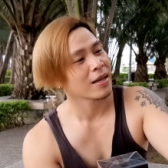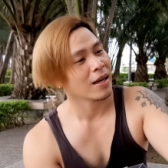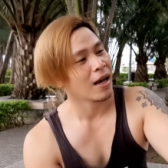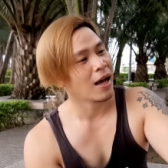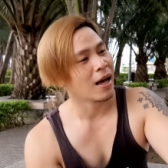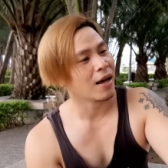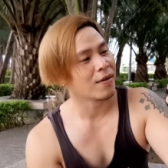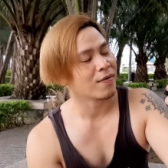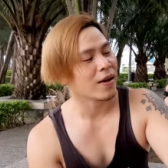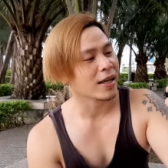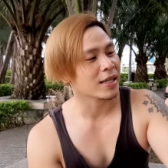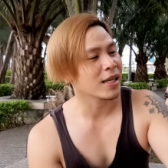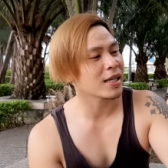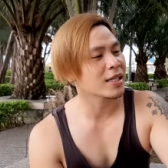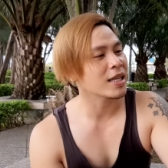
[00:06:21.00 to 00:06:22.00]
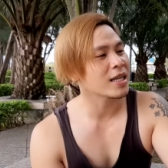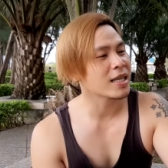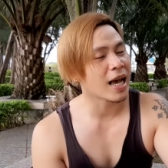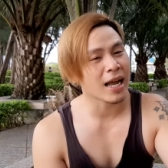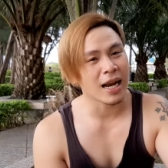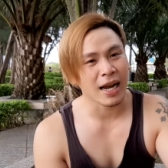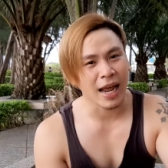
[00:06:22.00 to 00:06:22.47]
à, và trên chiếc
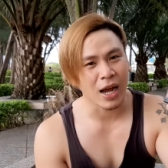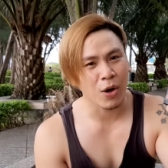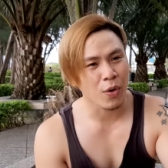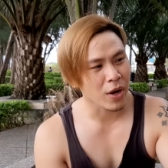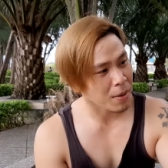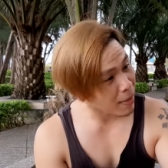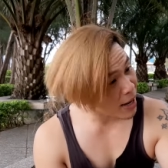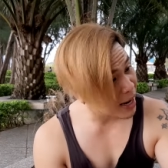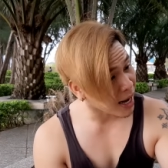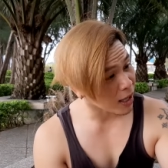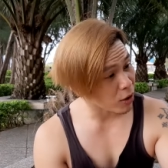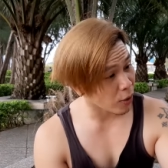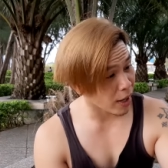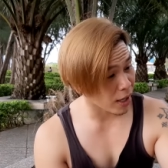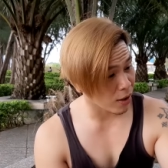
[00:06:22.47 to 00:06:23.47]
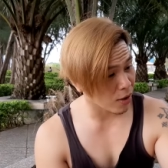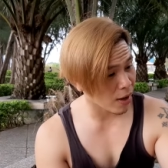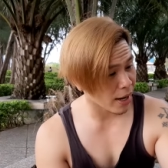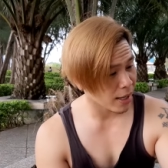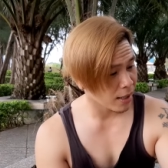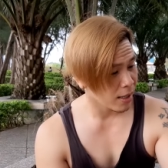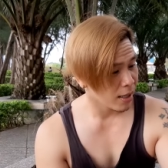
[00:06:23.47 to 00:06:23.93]
chai là đen huyền bí đen tuyền luôn
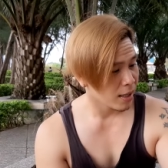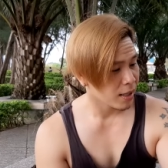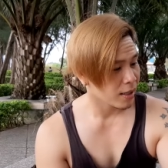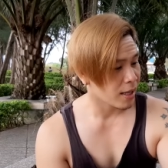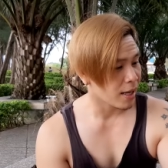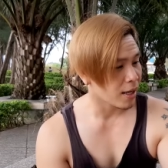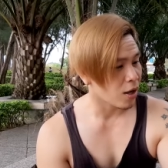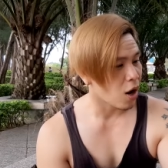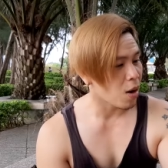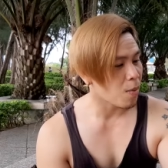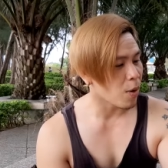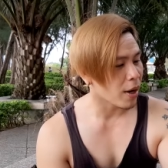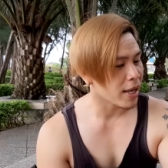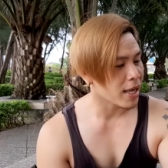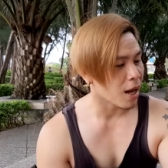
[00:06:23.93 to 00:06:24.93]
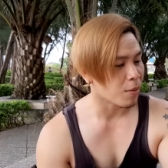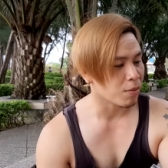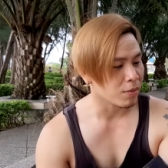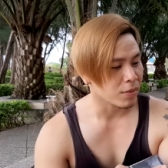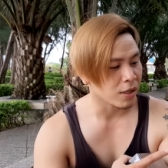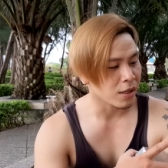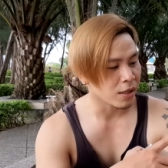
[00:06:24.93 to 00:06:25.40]
ấy thì có một cái
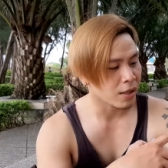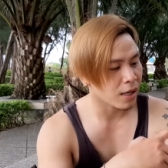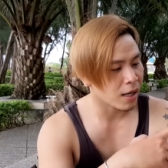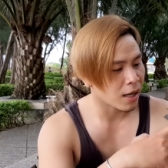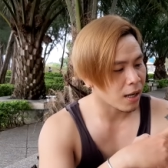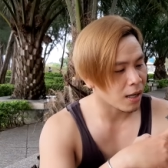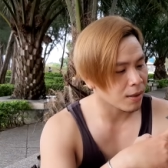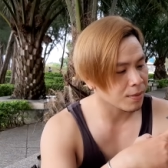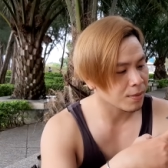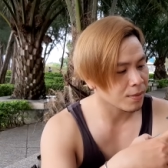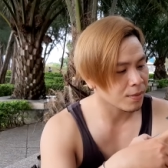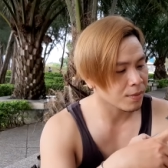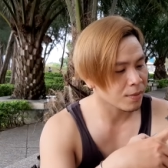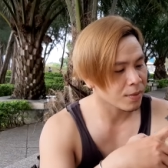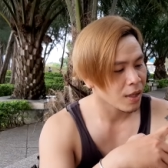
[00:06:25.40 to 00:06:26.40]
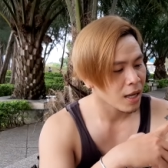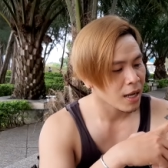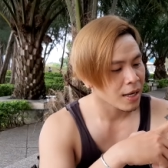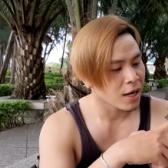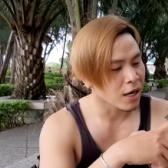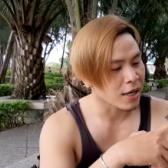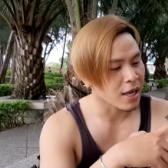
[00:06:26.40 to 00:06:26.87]
dòng được uh,
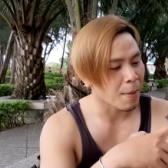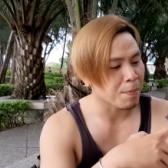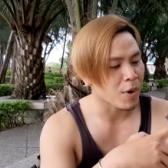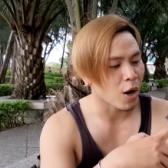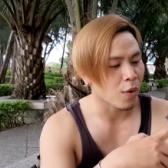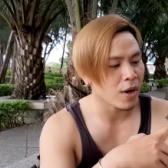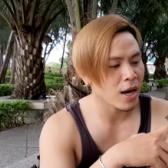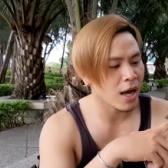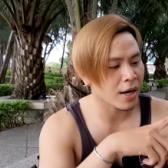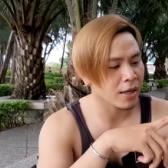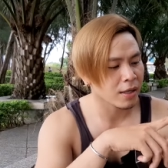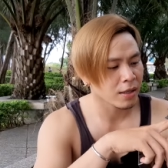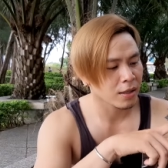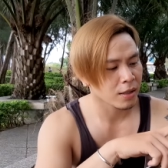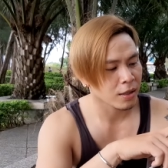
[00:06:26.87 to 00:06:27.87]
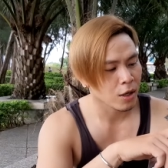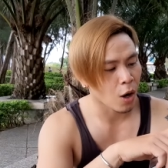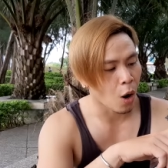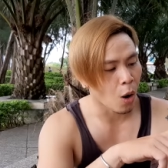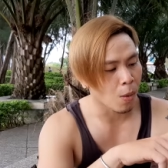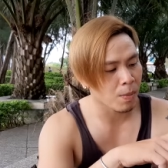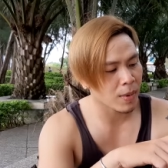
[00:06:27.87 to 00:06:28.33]
được dập nổi lên
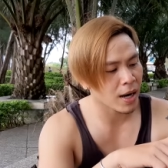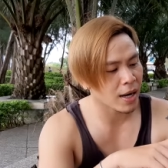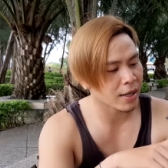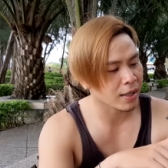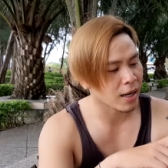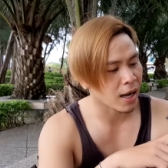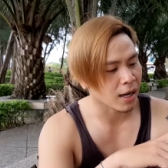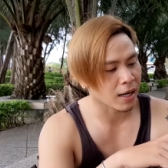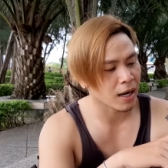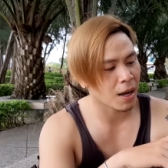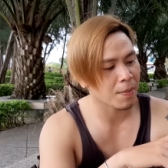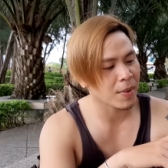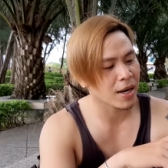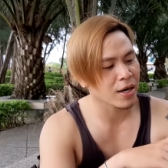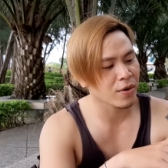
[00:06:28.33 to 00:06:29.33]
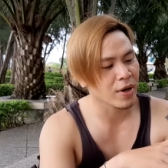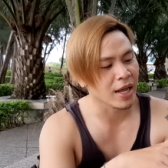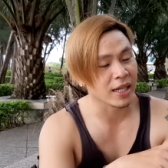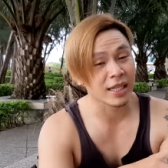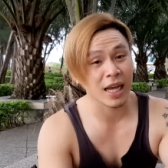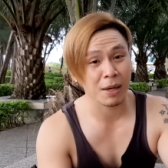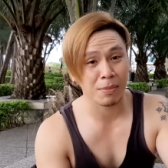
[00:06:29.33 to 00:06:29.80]
cộm lên là Club Denu
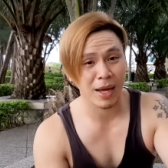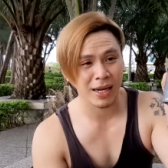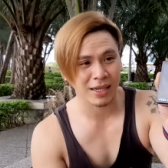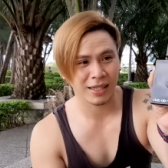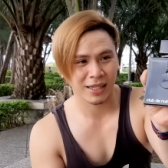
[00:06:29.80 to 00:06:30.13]
Entertainment